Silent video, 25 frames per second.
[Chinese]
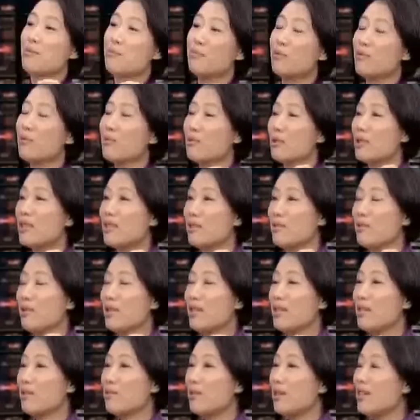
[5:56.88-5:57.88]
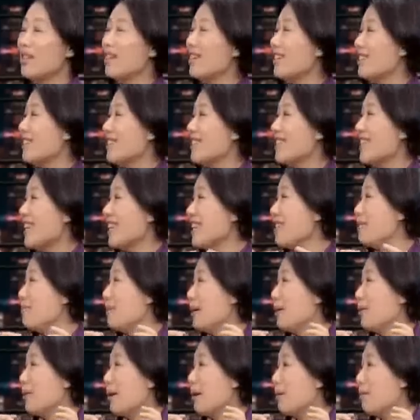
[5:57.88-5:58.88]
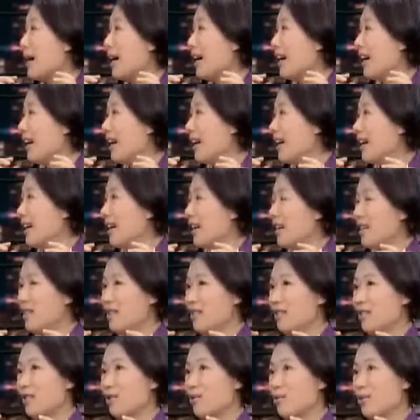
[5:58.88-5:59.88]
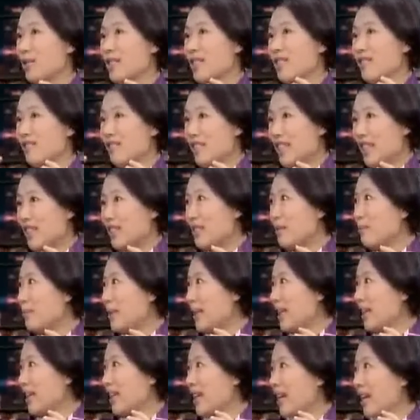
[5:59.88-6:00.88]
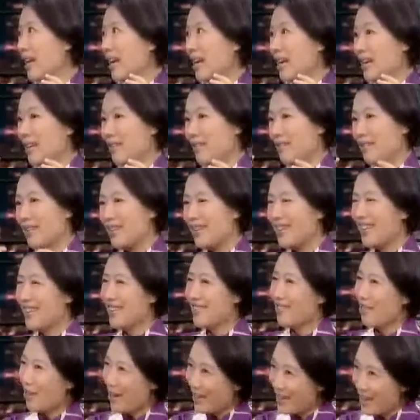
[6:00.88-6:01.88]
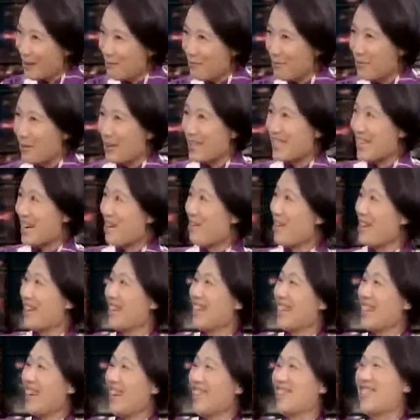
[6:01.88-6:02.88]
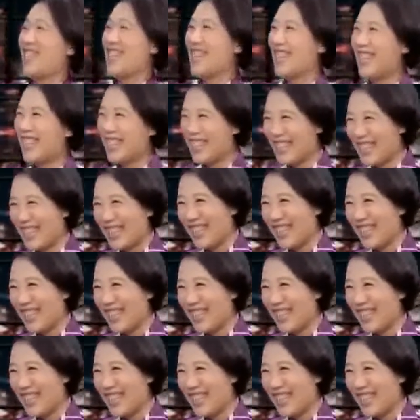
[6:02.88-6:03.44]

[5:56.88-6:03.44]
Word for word: 这样，不是最近瑞银亏了二十三亿美元吗？啊，就是做金融衍生品，对他们亏钱，我很高兴。